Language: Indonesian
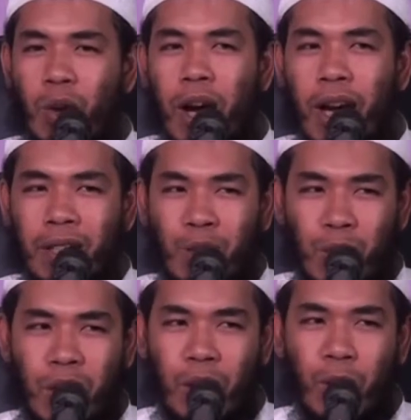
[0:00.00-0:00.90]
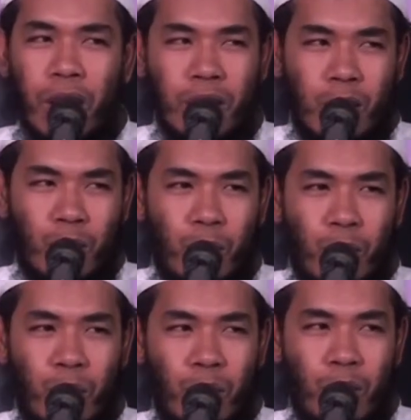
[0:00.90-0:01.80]
rakaat itu dia ulang satu
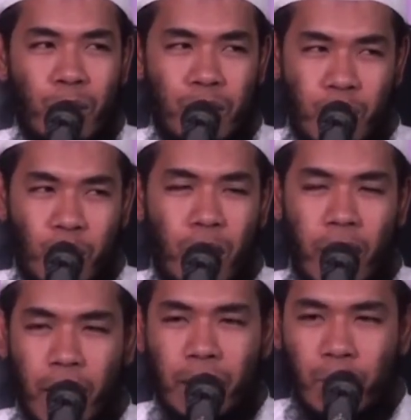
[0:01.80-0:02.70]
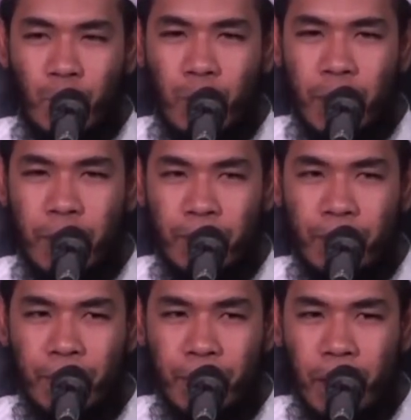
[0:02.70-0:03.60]
satu rakaat itu ya
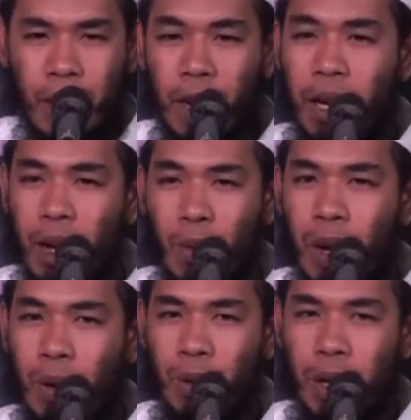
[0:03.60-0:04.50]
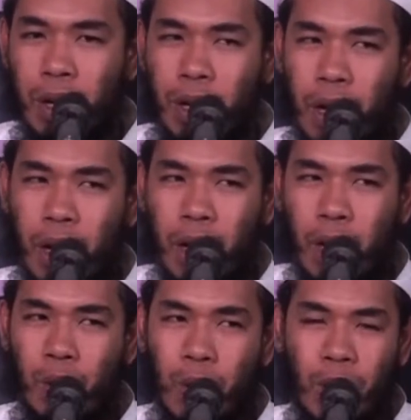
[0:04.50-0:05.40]
karena dia ragu-ragu ya dia
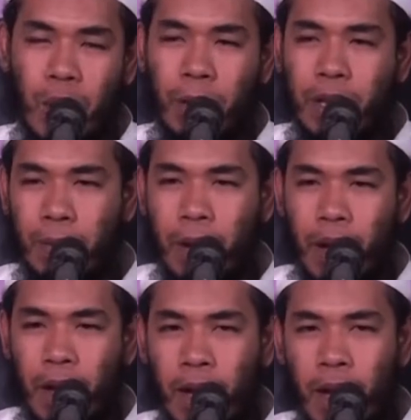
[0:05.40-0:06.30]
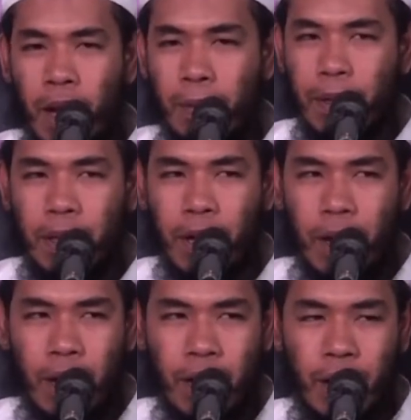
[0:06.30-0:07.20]
ragu-ragu dapat apa apa
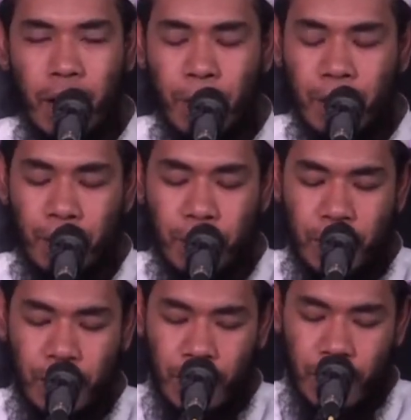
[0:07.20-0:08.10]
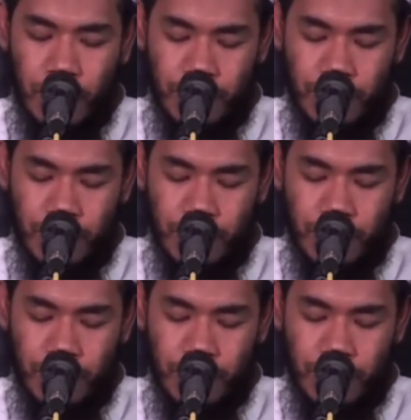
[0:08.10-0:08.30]
tidak ya dapat apa tidak